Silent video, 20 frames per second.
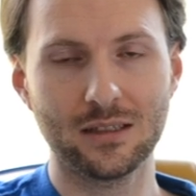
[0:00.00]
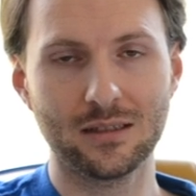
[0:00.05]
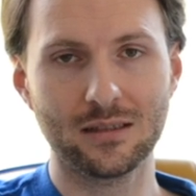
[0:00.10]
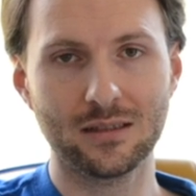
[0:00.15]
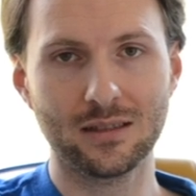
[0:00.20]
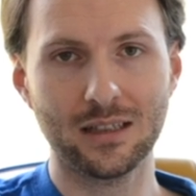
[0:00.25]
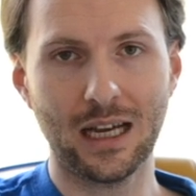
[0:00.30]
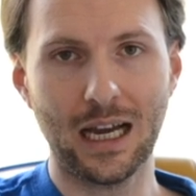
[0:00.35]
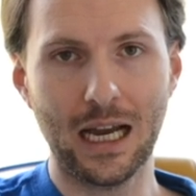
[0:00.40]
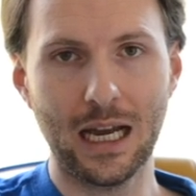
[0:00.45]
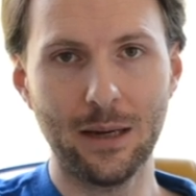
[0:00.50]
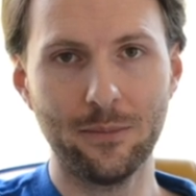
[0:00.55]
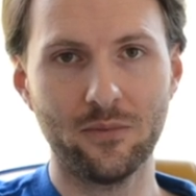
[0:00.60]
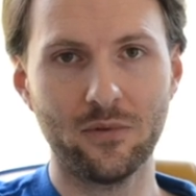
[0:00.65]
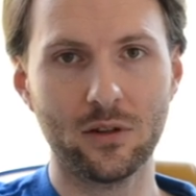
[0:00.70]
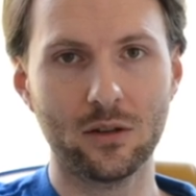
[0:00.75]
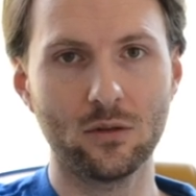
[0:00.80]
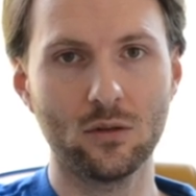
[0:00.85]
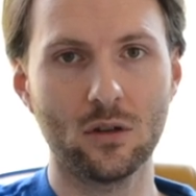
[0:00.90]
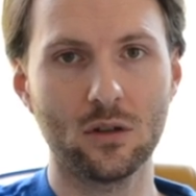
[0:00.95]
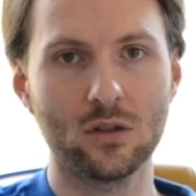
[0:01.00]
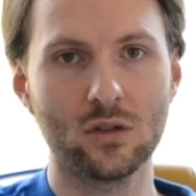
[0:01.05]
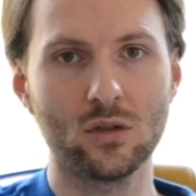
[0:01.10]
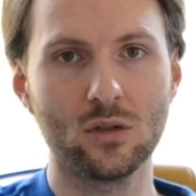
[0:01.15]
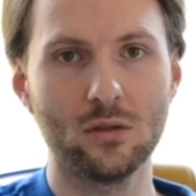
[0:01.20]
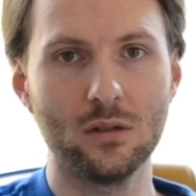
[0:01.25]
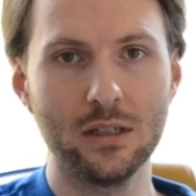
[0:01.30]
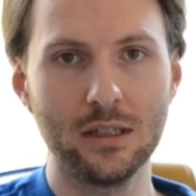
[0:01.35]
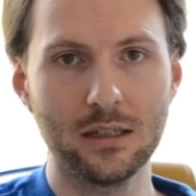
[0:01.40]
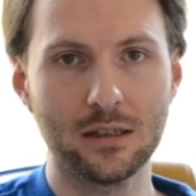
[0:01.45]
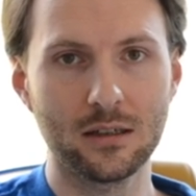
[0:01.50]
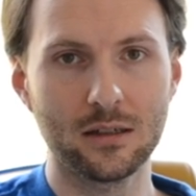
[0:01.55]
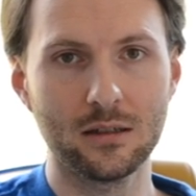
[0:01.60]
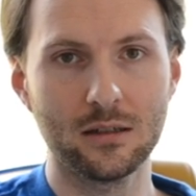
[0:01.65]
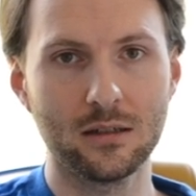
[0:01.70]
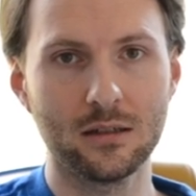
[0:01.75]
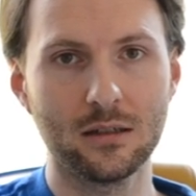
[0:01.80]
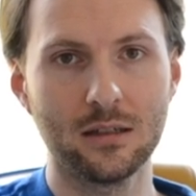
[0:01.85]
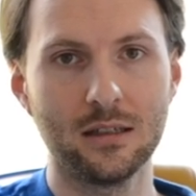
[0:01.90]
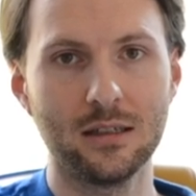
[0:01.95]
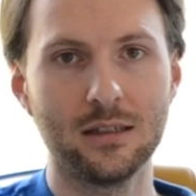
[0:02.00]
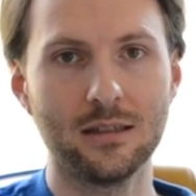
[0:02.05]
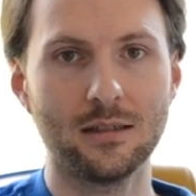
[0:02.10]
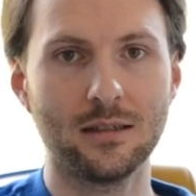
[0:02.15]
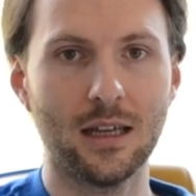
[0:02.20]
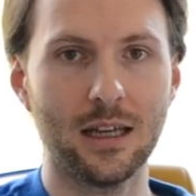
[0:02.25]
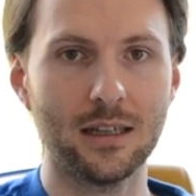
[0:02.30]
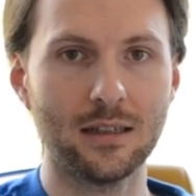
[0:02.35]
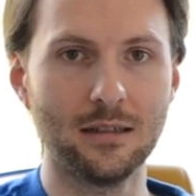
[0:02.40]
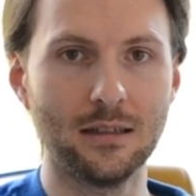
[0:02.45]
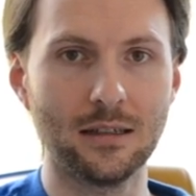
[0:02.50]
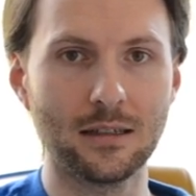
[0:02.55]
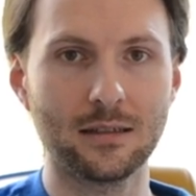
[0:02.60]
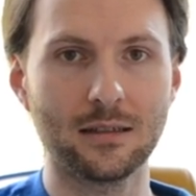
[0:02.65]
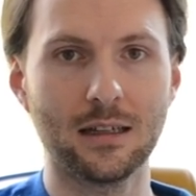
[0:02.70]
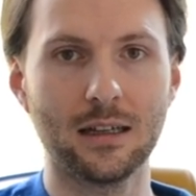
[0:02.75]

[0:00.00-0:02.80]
ist es einfach noch solidere Technik.